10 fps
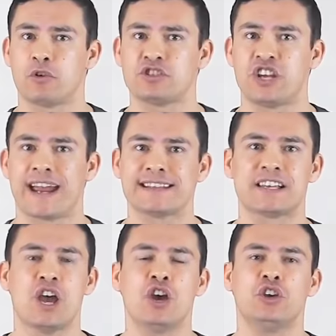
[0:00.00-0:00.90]
этот
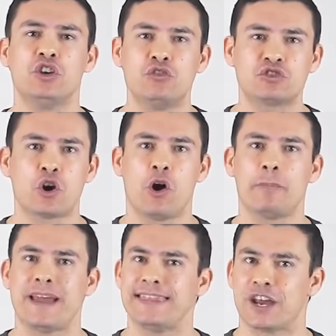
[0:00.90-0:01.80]
момент вместе с
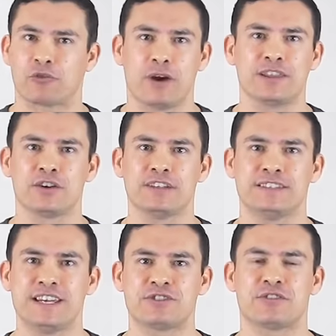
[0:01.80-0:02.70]
вами. И
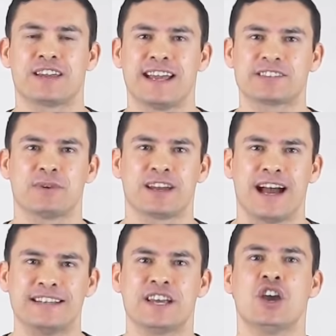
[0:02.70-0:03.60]
все гости будут в
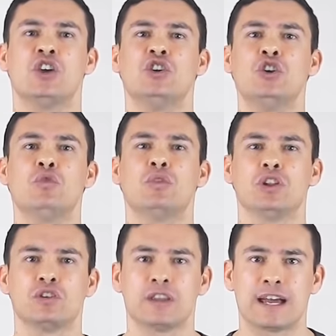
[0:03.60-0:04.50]
костюмах.
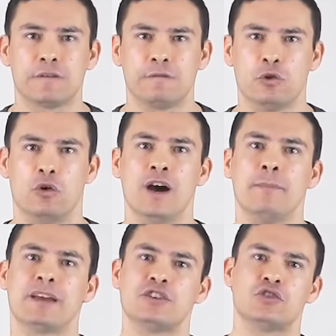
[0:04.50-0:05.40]
А вы надеваете
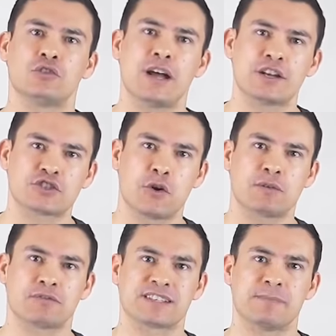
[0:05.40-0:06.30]
эту крутую
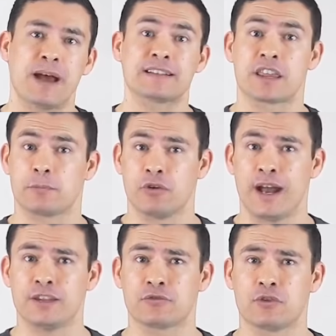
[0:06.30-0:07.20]
футболку. Вы
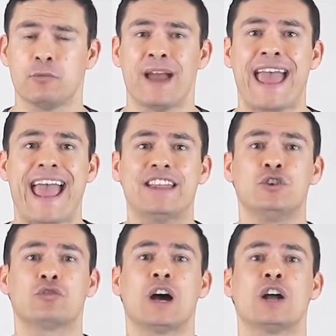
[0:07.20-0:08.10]
будете выглядеть
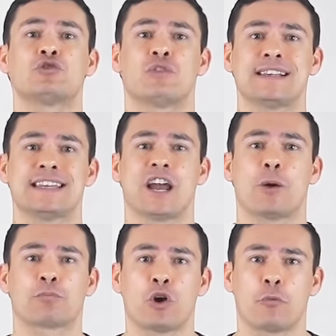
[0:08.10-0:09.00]
как глупец.
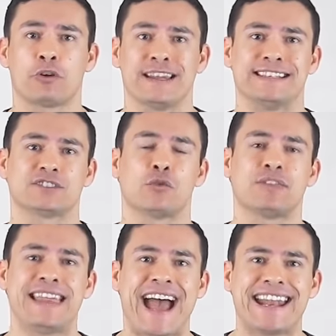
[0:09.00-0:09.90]
Вы не высказываете
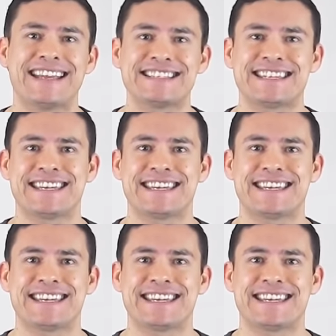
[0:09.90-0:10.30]
уважения к